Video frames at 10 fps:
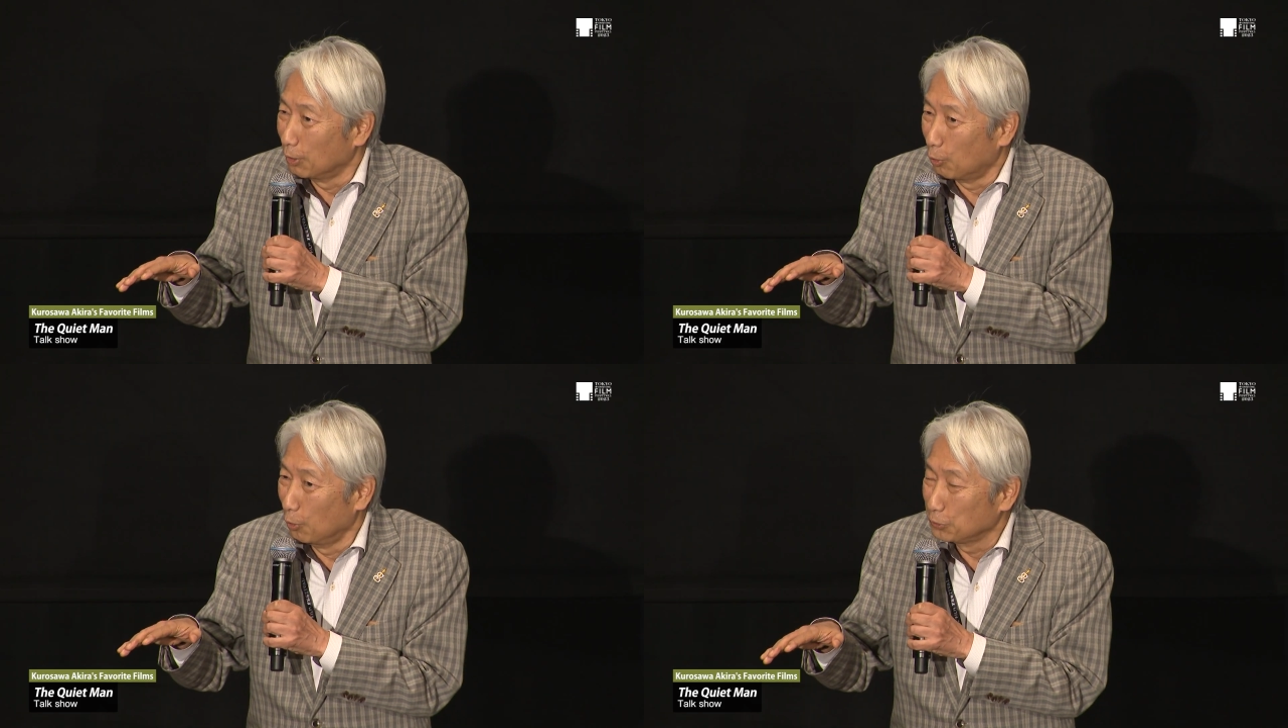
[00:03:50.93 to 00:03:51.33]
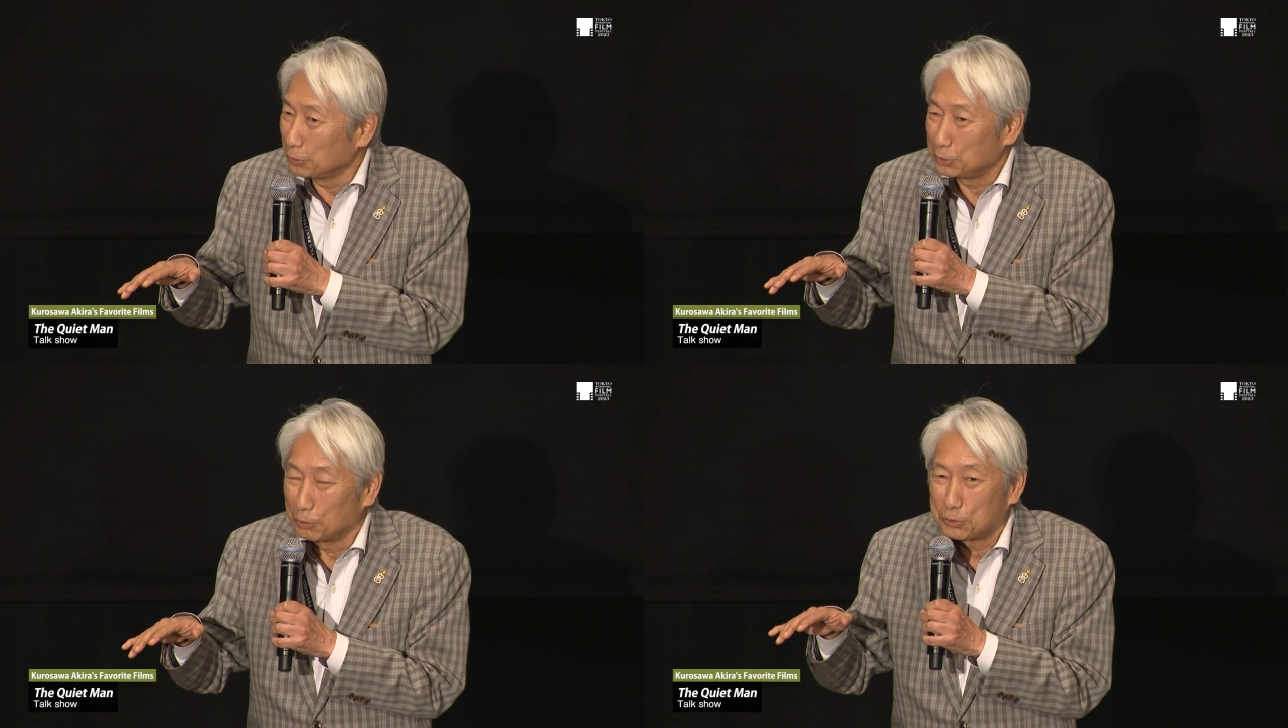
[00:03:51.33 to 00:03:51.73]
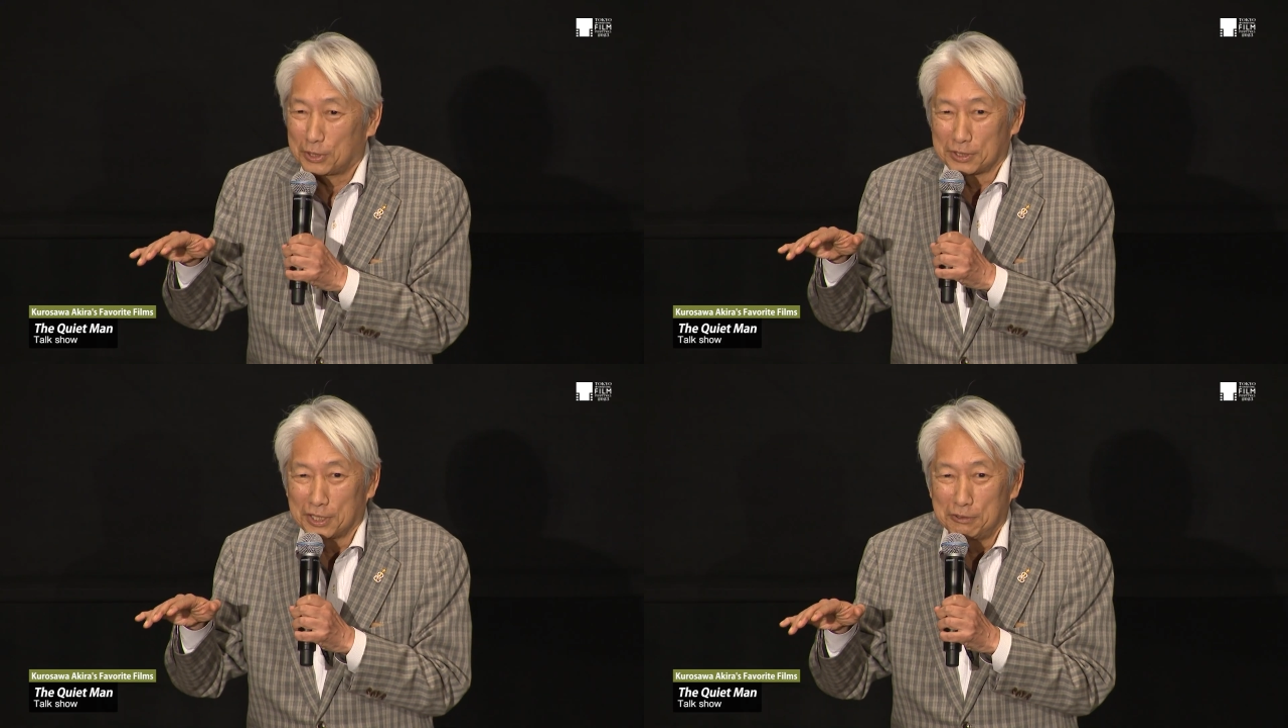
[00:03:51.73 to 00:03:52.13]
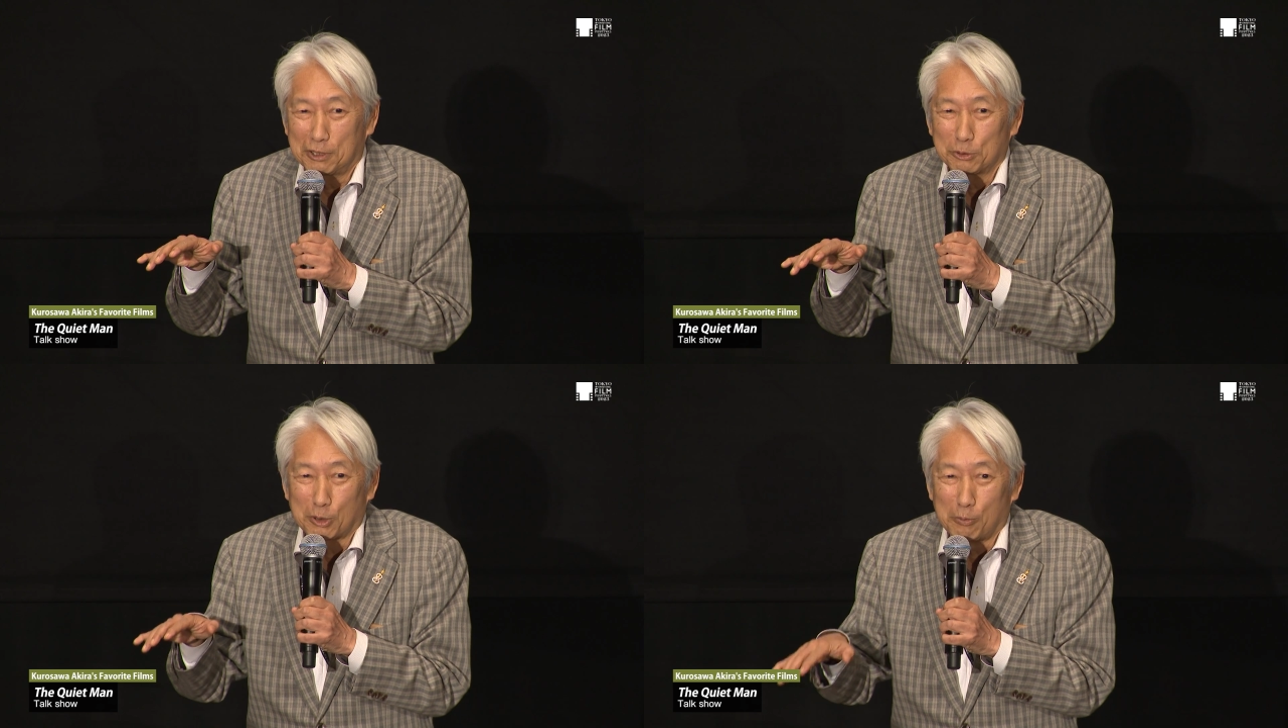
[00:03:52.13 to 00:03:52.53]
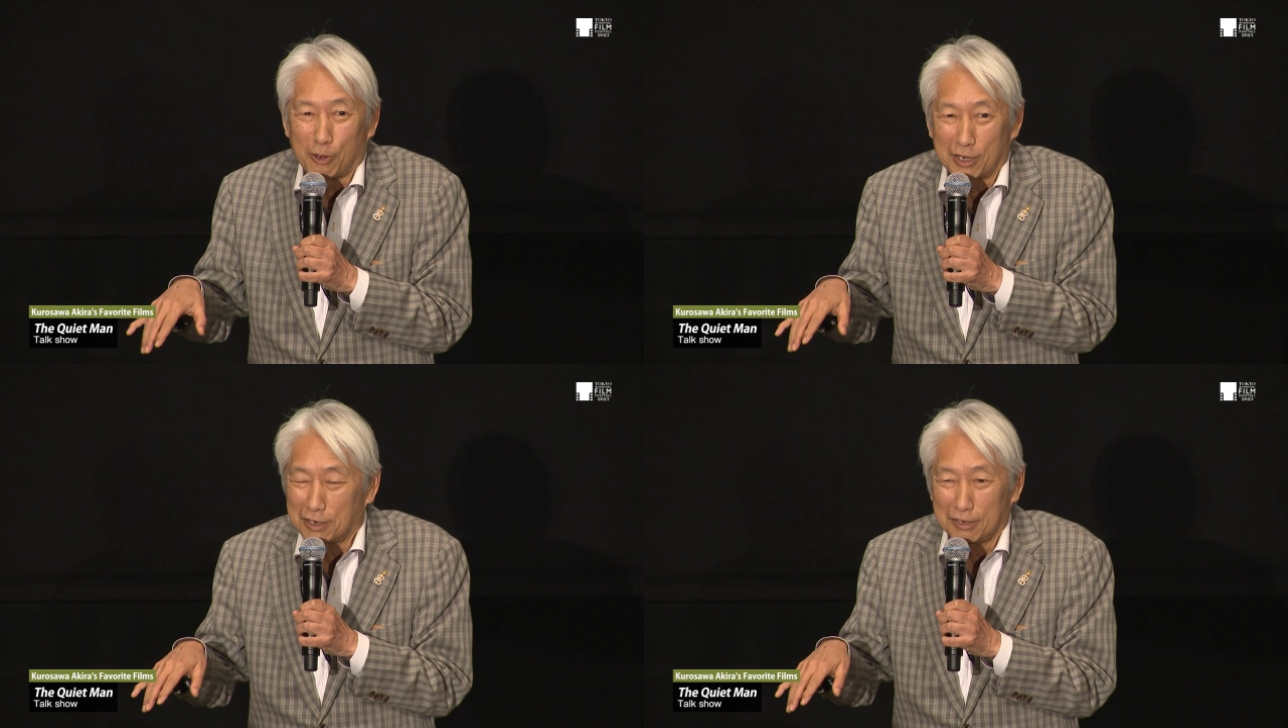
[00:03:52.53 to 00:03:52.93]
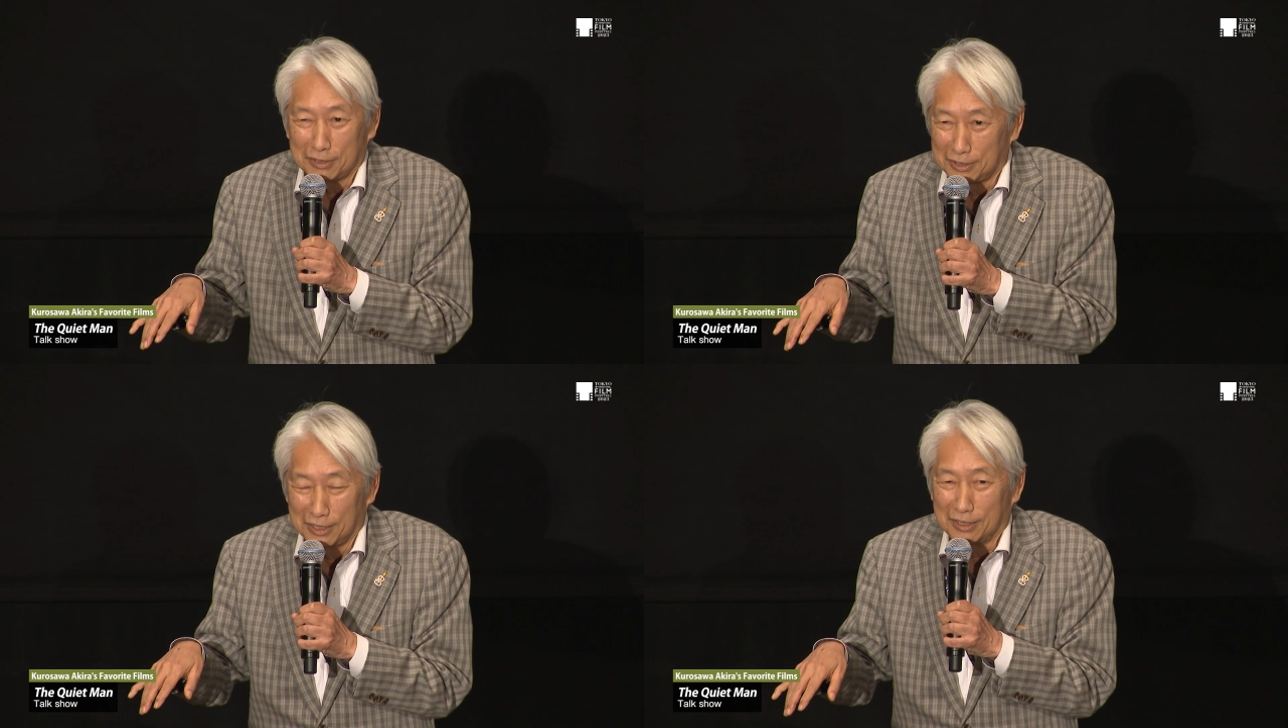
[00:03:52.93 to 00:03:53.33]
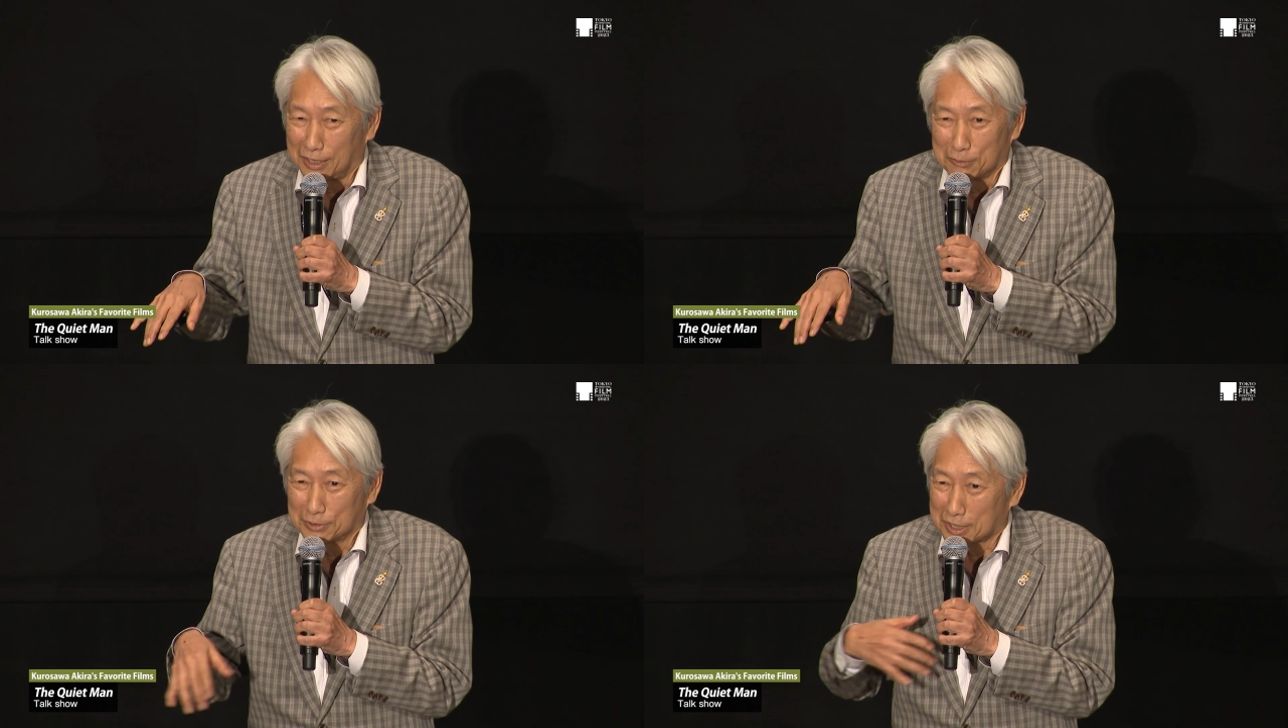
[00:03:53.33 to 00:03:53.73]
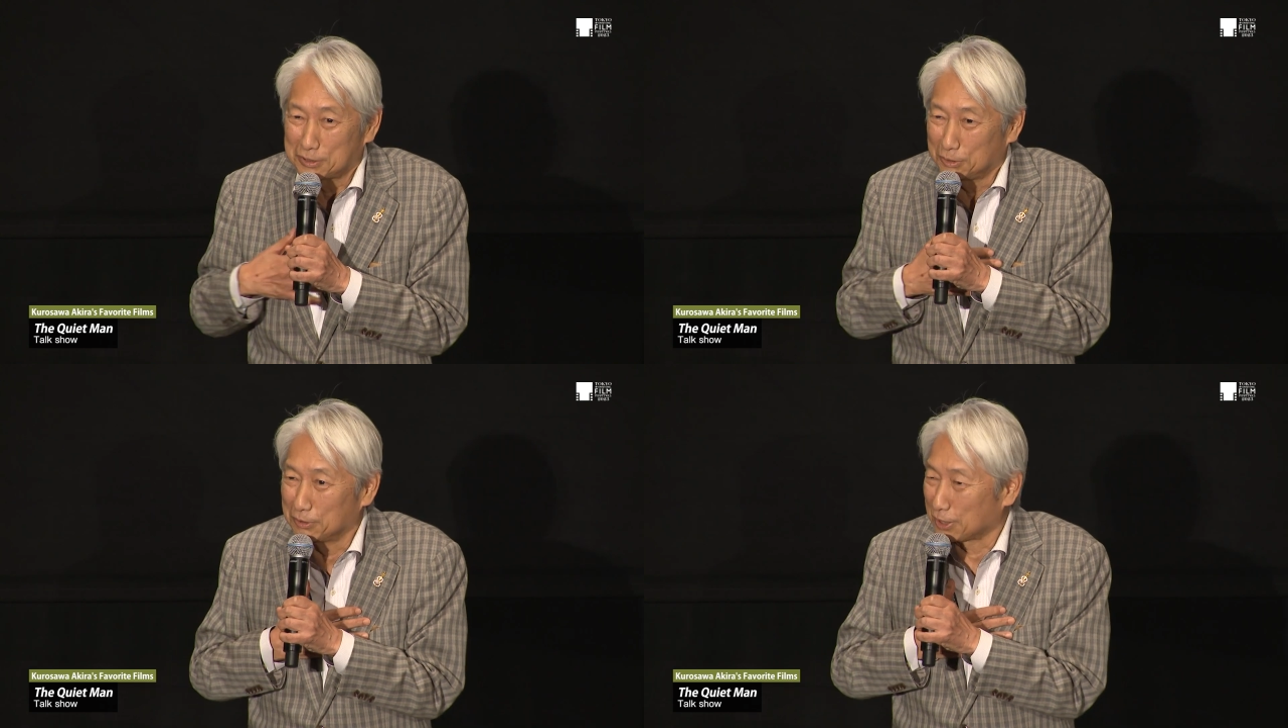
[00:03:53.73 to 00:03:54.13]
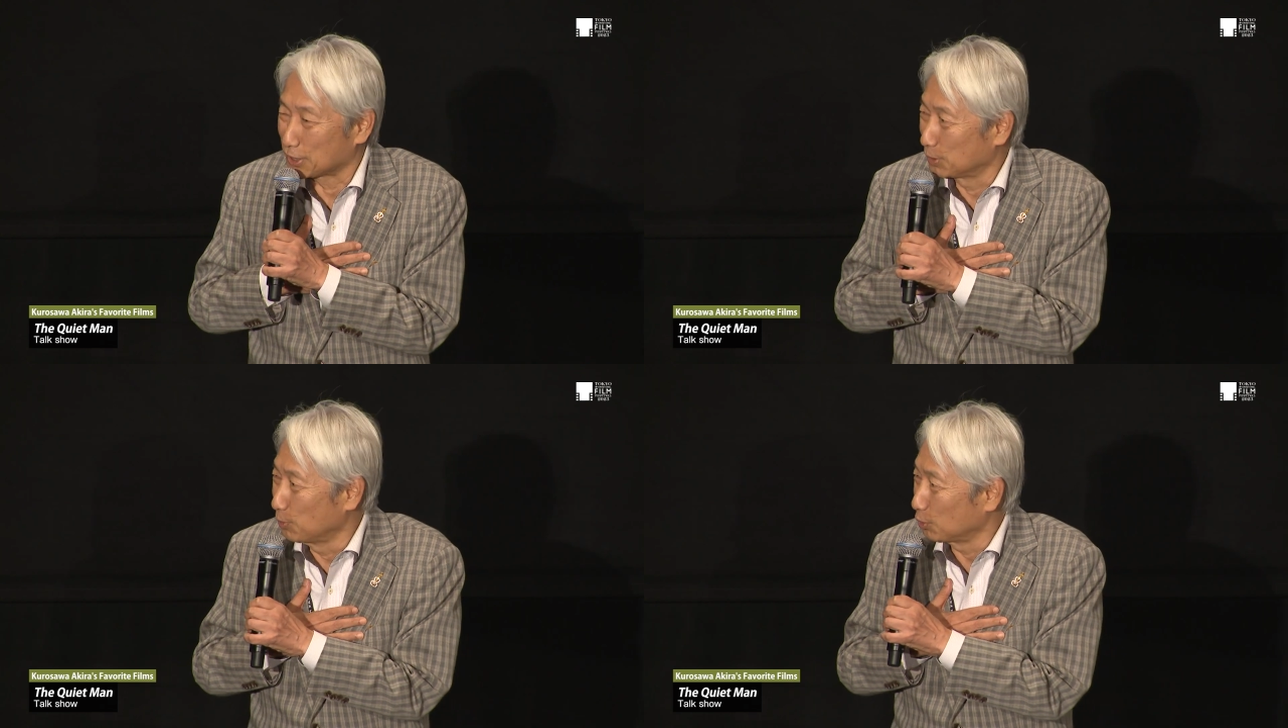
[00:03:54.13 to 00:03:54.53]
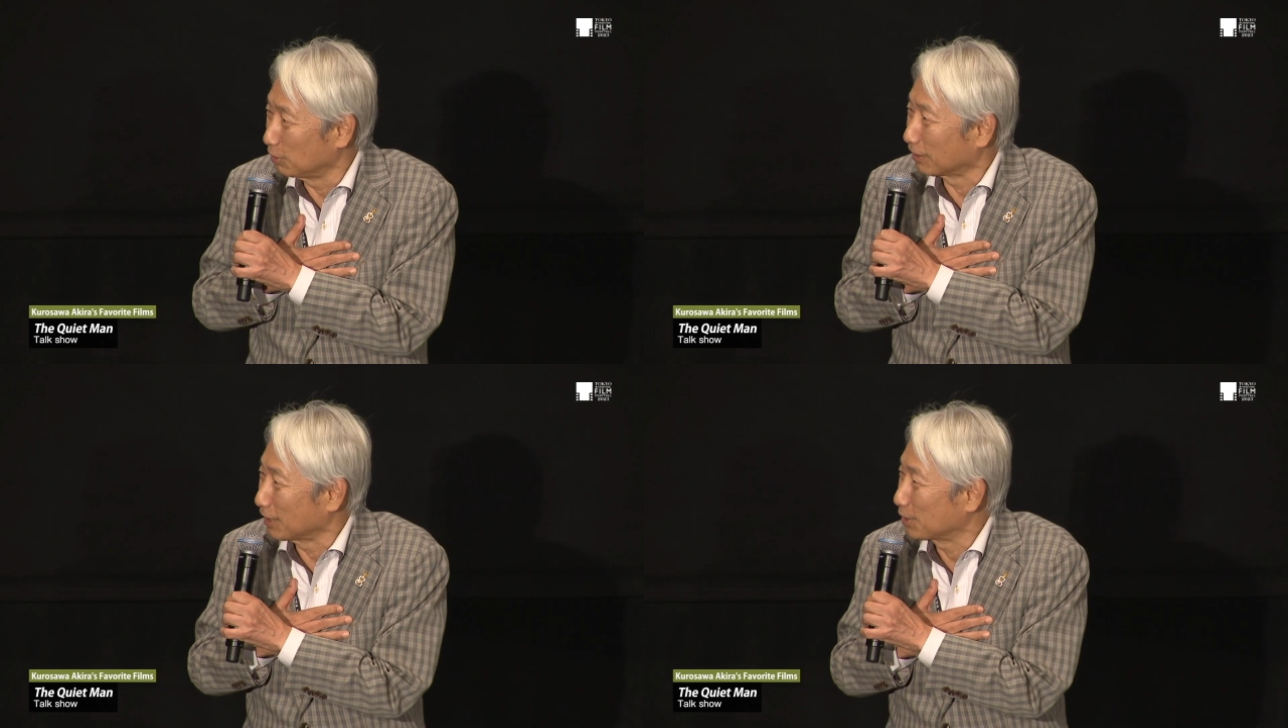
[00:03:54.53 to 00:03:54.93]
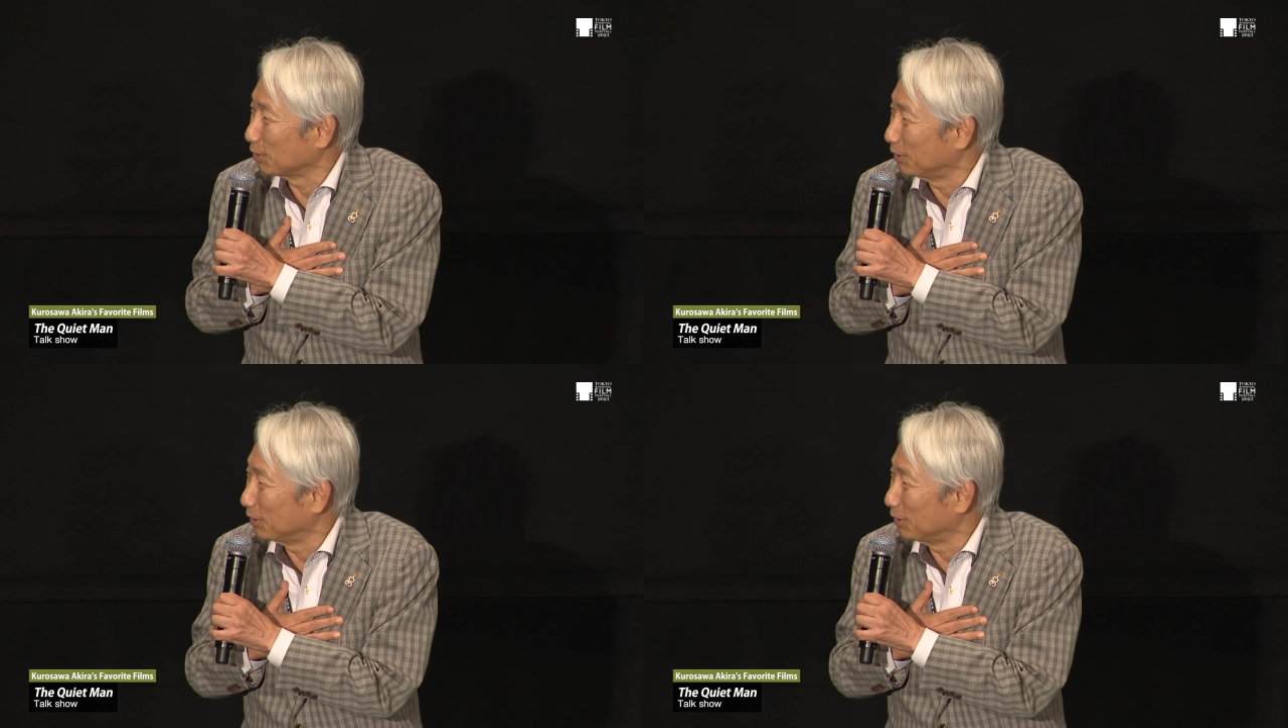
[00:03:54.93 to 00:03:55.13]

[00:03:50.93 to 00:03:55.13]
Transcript: 本当にトークショーができるかどうかもわからないんで、私のようなスモールなゲスト